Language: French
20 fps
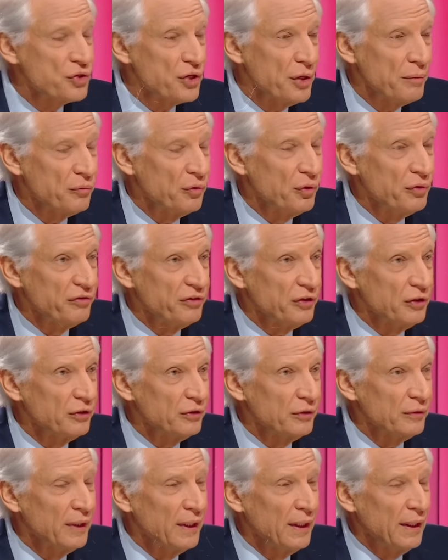sommes
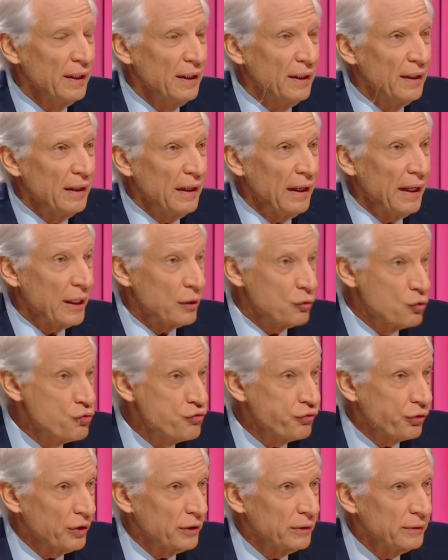devant un
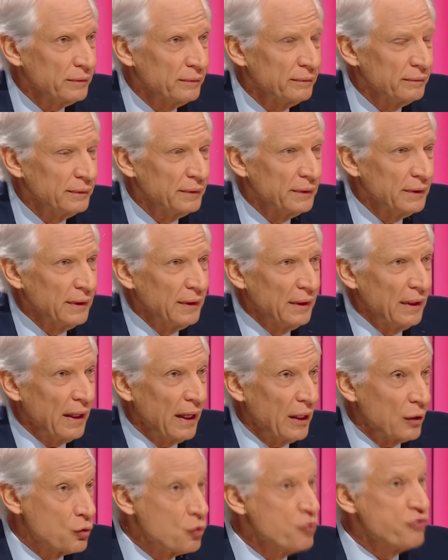gouffre,
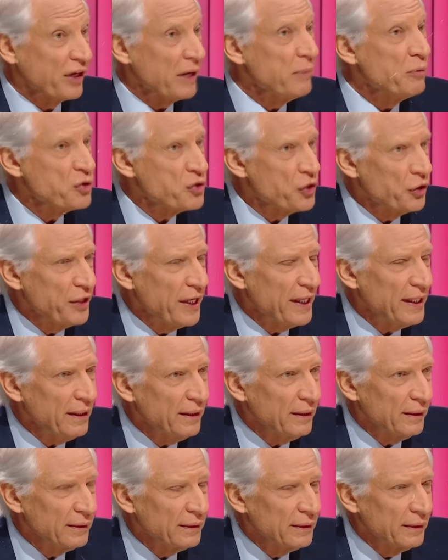un gouffre
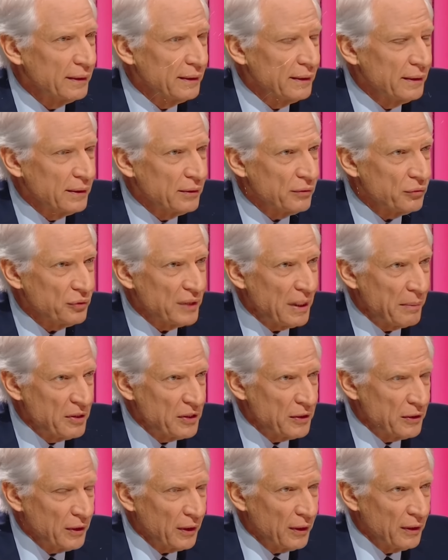émotionnel, tout
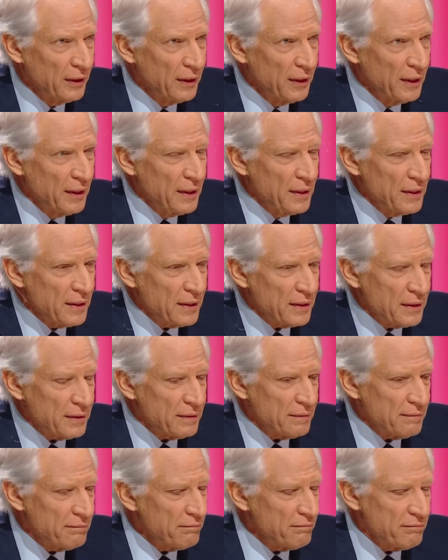d'abord,
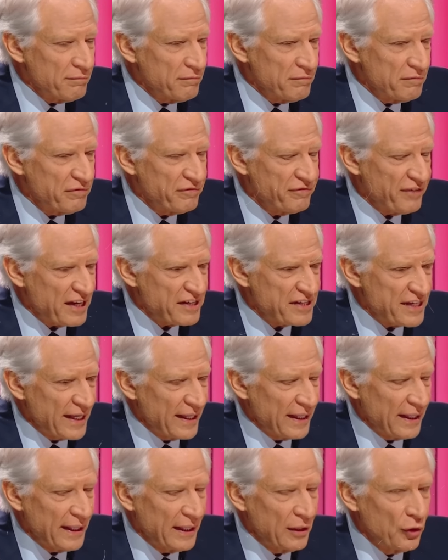euh, face
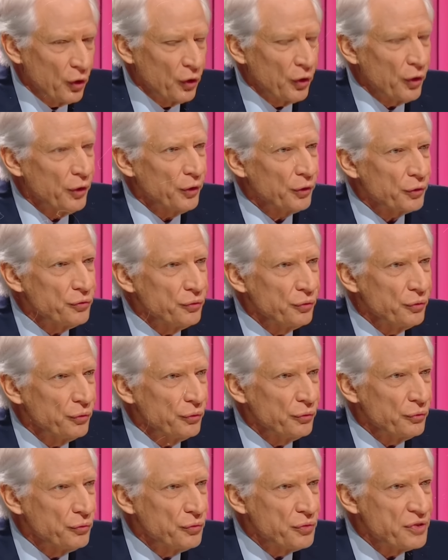à, l'horreur
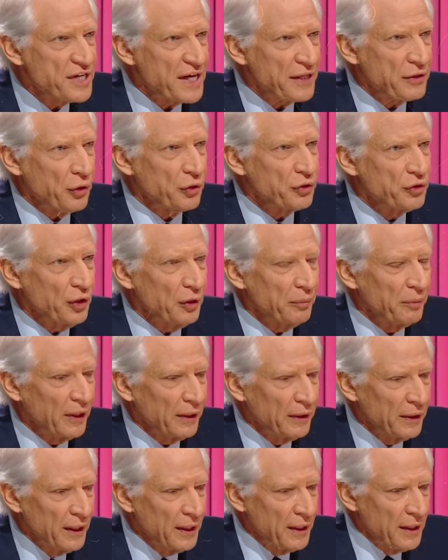du, 7
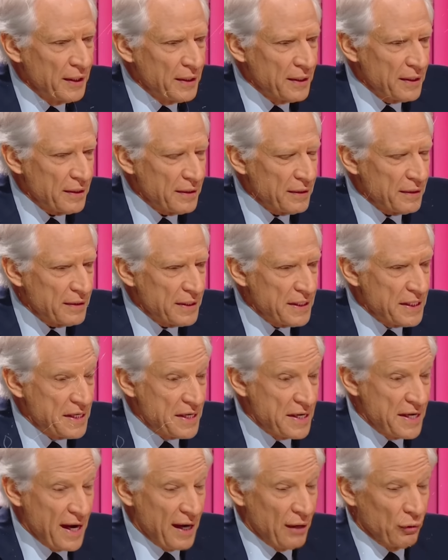octobre, euh,
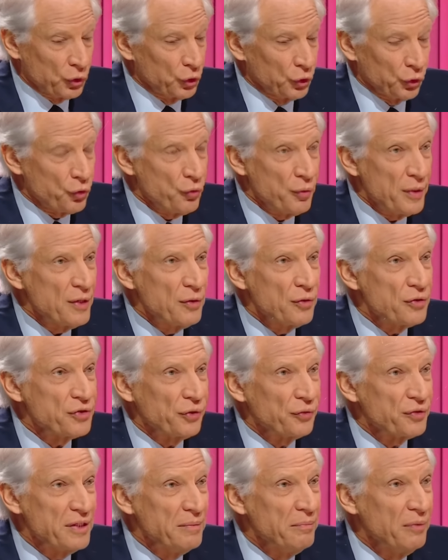il y a aujourd'hui le
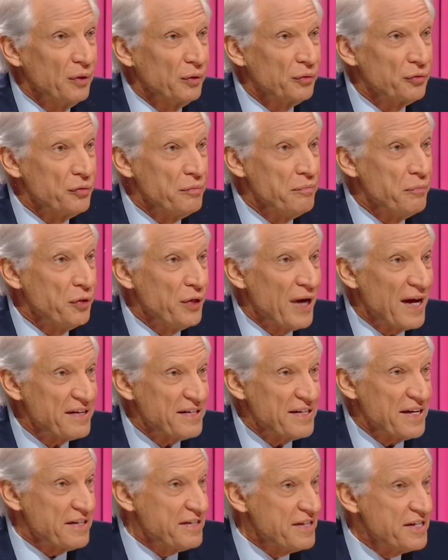sentiment d'une
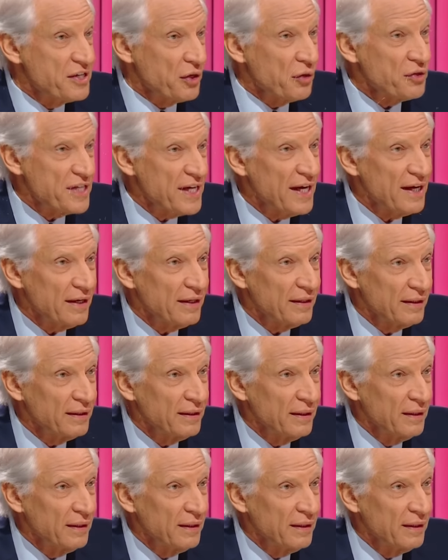menace existentielle